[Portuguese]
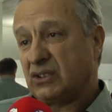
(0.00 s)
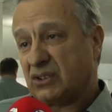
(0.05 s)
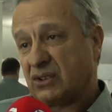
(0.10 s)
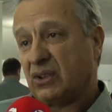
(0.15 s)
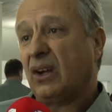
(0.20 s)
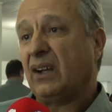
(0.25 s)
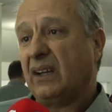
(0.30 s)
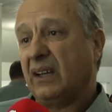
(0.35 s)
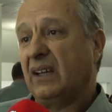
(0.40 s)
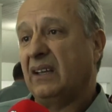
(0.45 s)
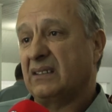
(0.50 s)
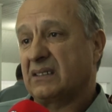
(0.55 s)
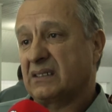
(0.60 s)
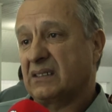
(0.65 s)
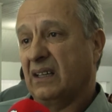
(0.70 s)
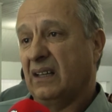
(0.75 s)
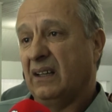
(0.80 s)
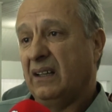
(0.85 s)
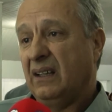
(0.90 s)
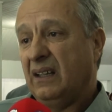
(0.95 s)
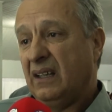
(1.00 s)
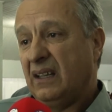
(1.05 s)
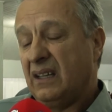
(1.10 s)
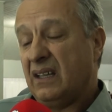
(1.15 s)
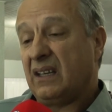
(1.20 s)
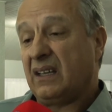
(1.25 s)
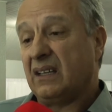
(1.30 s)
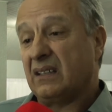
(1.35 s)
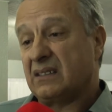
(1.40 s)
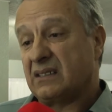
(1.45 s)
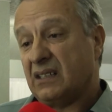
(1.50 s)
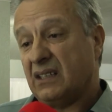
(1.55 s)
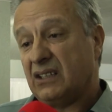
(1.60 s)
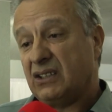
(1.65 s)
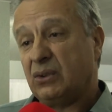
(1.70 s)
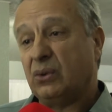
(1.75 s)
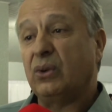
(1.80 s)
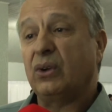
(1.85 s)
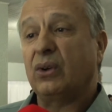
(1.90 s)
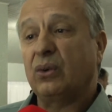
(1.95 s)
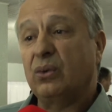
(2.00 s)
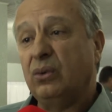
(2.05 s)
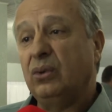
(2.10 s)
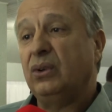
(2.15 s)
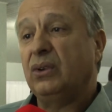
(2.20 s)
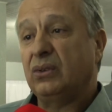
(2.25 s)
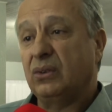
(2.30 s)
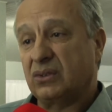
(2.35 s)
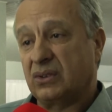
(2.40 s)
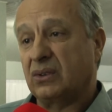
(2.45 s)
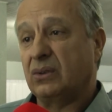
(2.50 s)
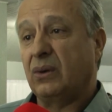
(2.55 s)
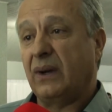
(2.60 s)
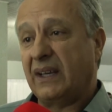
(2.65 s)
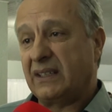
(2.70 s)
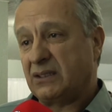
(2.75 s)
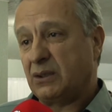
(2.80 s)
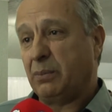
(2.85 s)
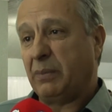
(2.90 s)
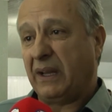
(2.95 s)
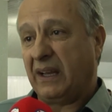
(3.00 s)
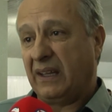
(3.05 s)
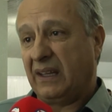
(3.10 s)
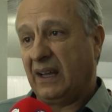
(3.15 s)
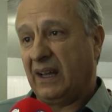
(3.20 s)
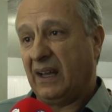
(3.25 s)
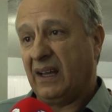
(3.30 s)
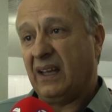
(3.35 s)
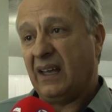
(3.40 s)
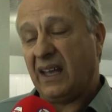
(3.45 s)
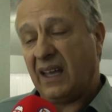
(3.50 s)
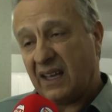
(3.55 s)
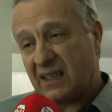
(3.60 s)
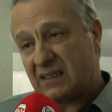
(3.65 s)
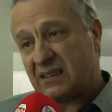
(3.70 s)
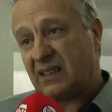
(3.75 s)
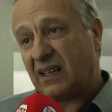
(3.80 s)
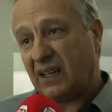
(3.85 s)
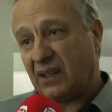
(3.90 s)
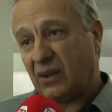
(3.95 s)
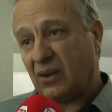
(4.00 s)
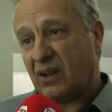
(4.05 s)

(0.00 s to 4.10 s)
só cresça e que seja o orgulho do Sudoeste do Paraná. Essa é a